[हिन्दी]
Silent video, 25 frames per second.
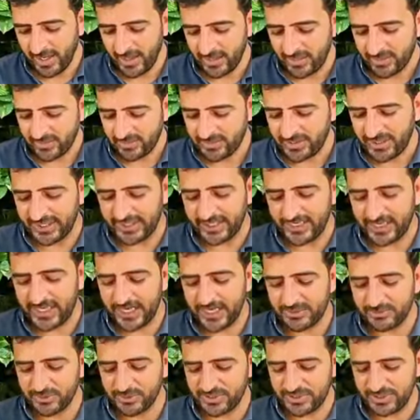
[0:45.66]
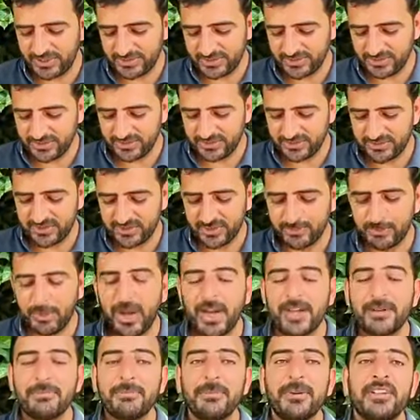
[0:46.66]
जनरल एडमिनिस्ट्रेशन
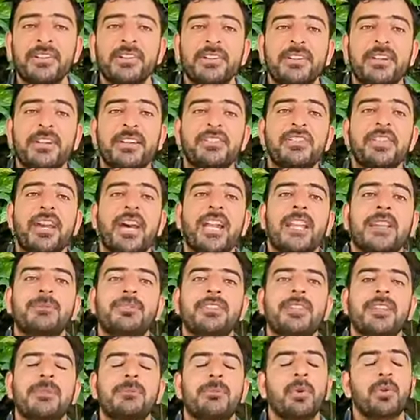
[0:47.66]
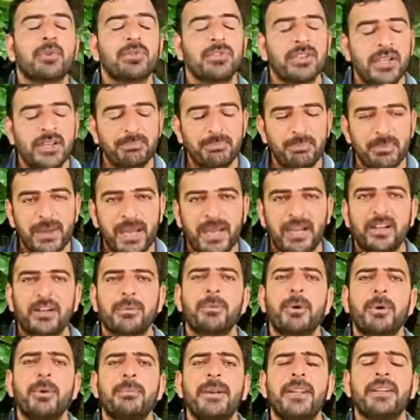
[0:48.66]
डिपार्टमेंट की जानब से मुख्तलिफ
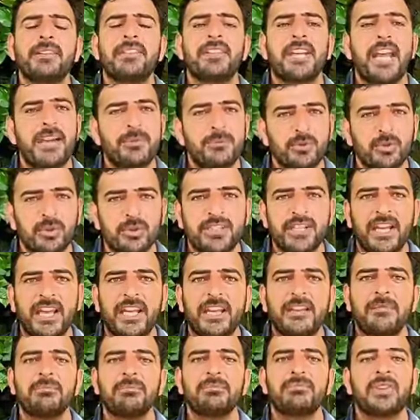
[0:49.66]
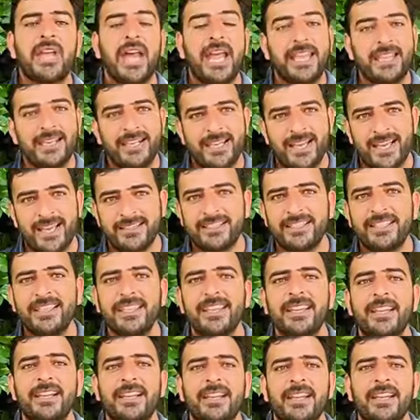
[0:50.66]
महकमों में टाइम टू टाइम तैनात
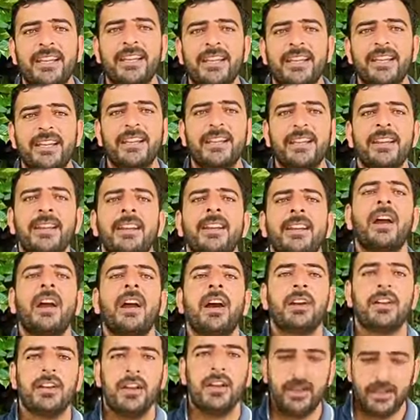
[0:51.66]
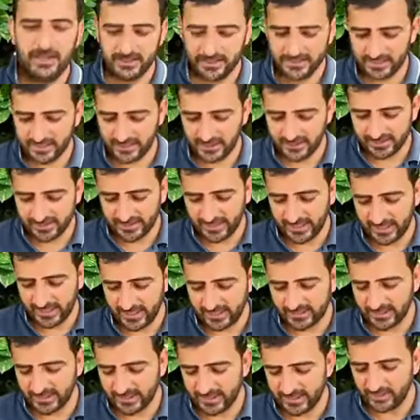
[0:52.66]
किए गए
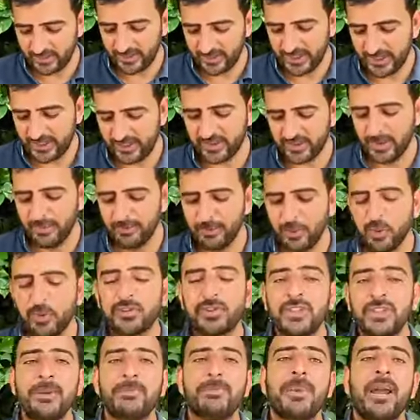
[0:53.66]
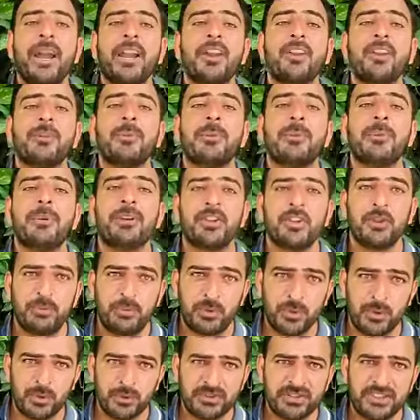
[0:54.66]
यानी उन्हें मुख्तलिफ महकमों में
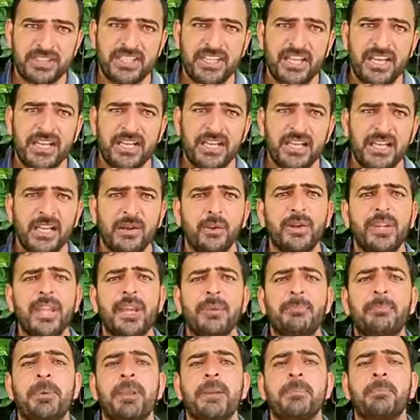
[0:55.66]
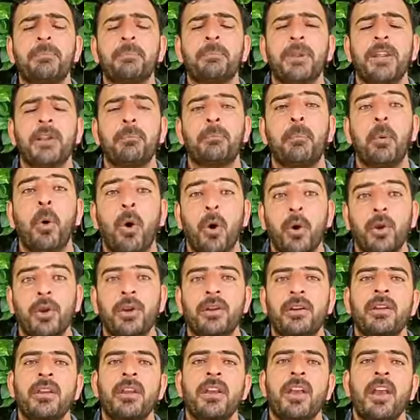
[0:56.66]
डिप्यूट किया गया उन्हें
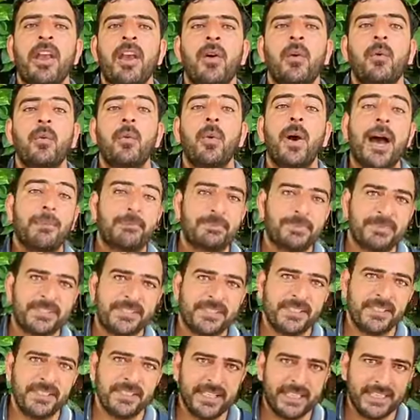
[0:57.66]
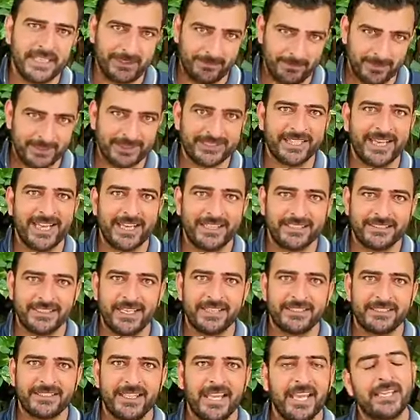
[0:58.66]
फिलफोर वापसी के लिए बताया
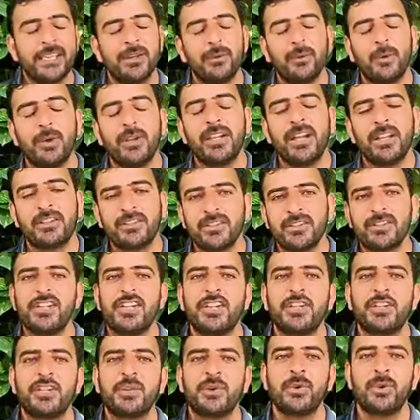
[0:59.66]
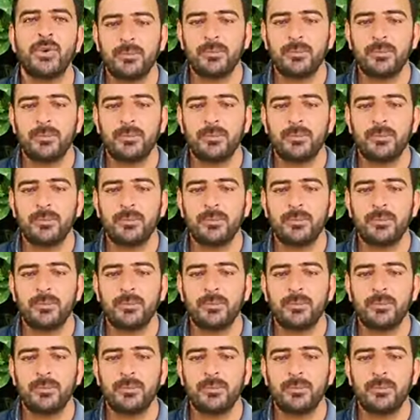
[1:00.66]
जाता है कि वो लेजिस्लेटिव